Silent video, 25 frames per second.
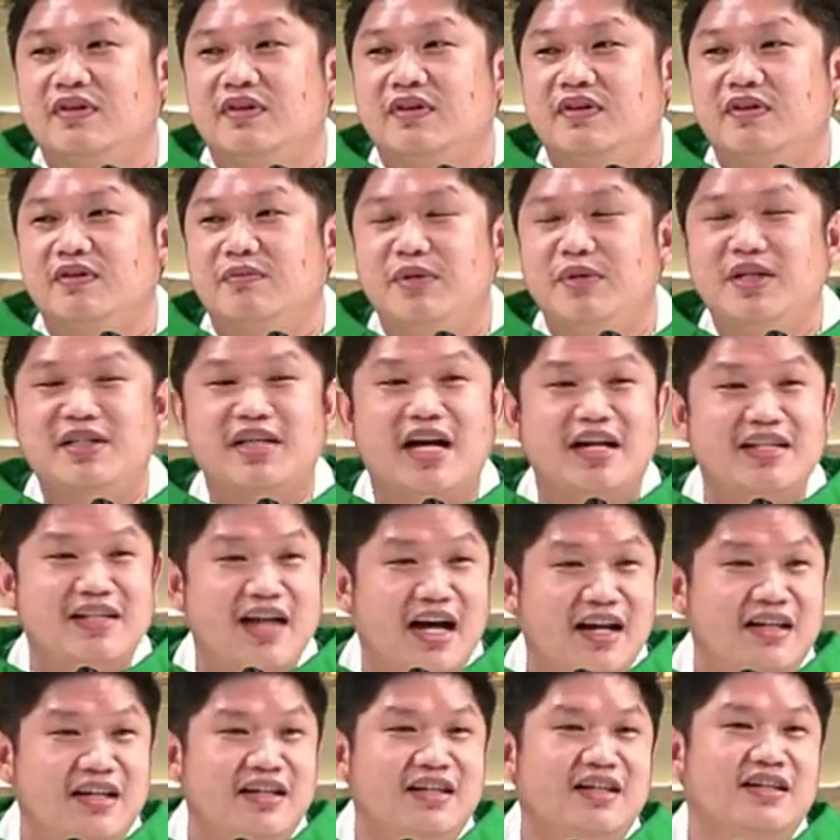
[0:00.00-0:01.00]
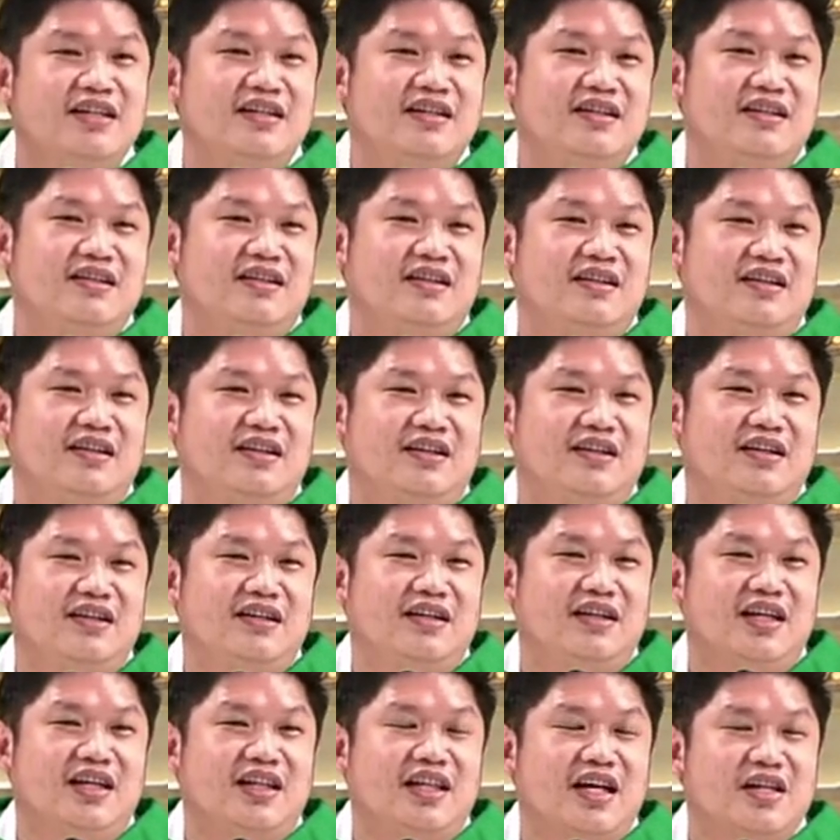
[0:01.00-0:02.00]
Bisa jadi
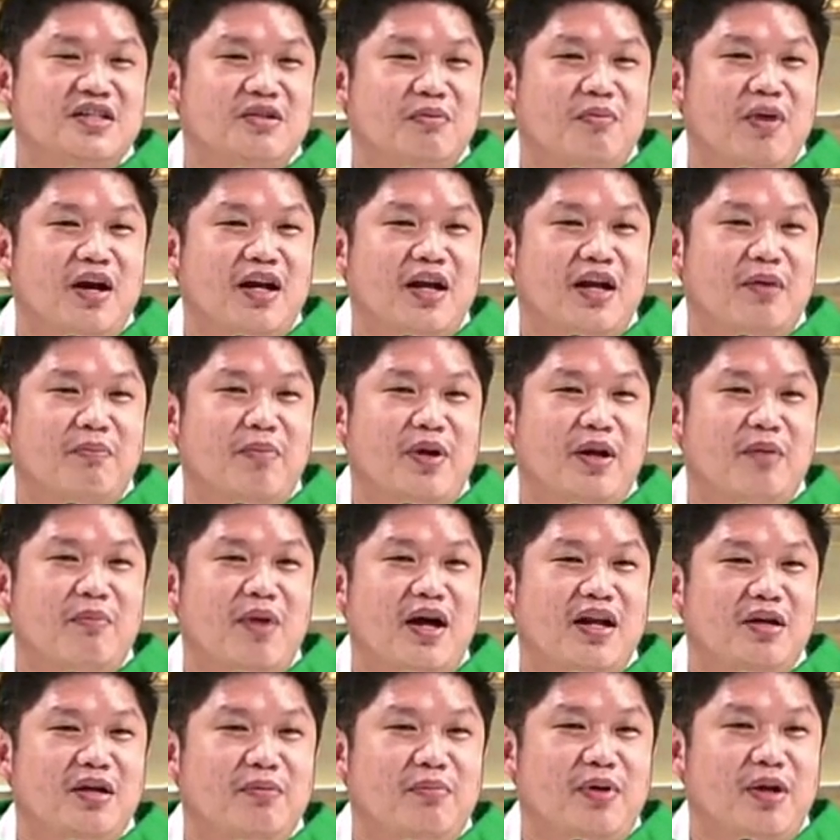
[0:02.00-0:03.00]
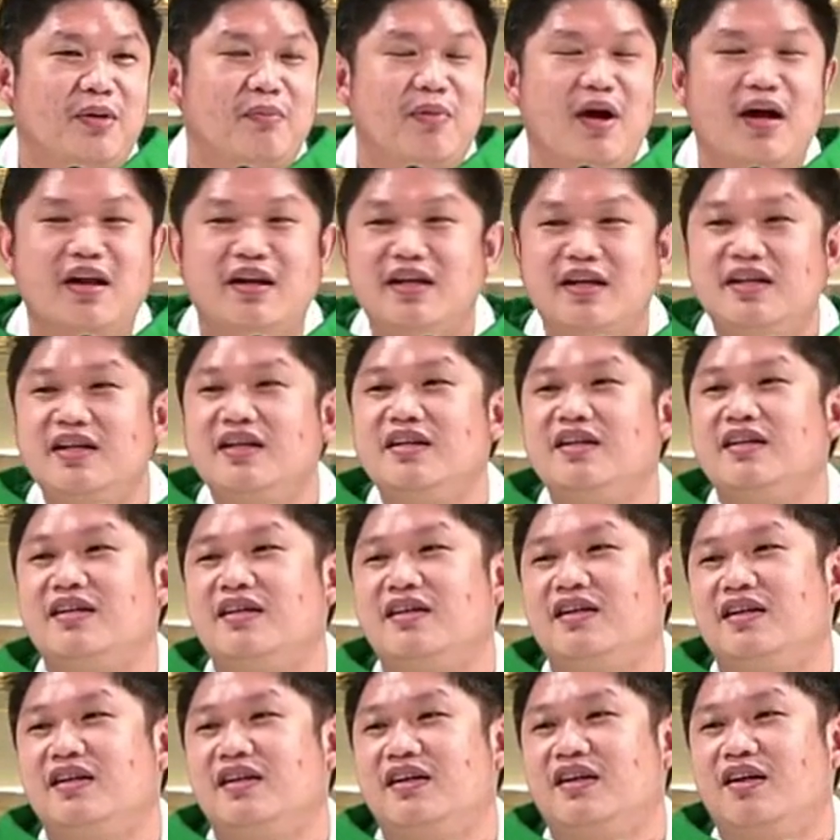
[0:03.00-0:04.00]
kita sebagai pribadi-pribadi,
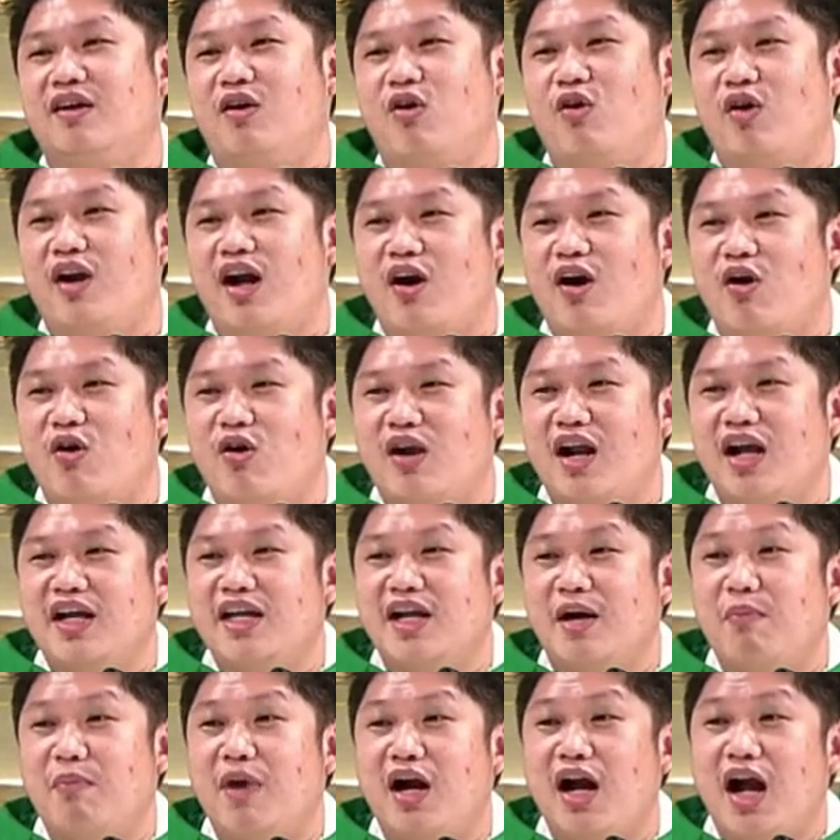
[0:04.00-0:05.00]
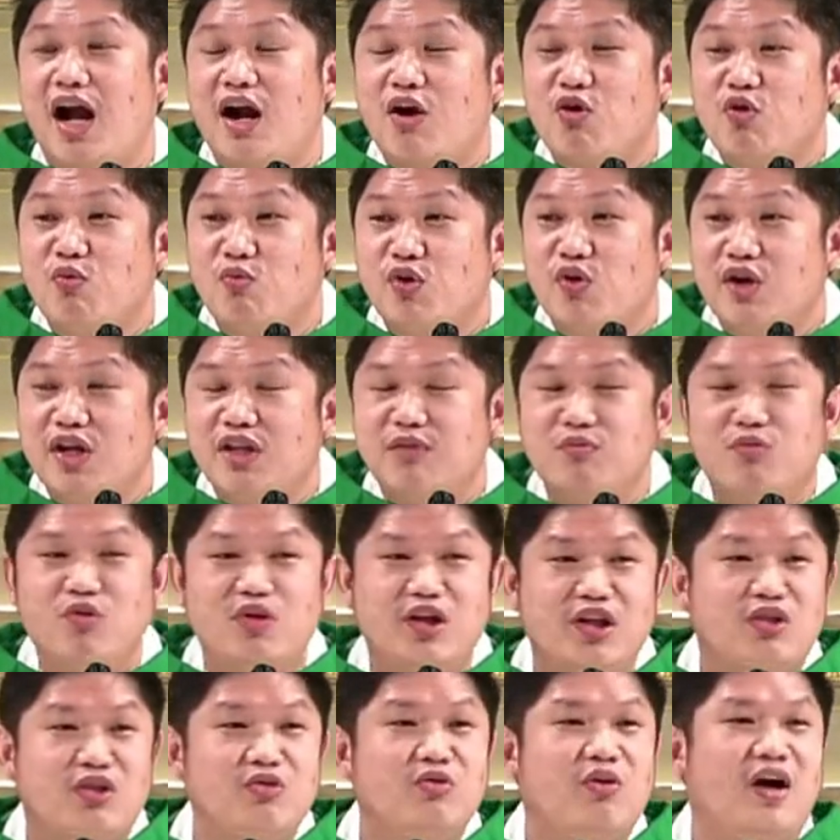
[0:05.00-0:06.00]
orang-orang yang mengaku
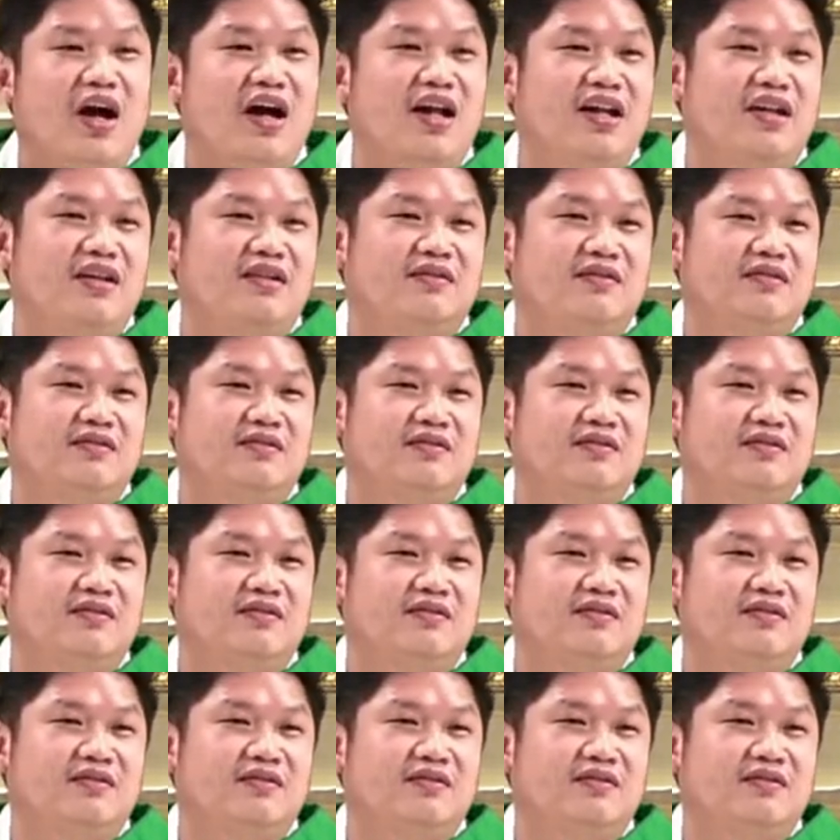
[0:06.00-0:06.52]
murid-murid Tuhan,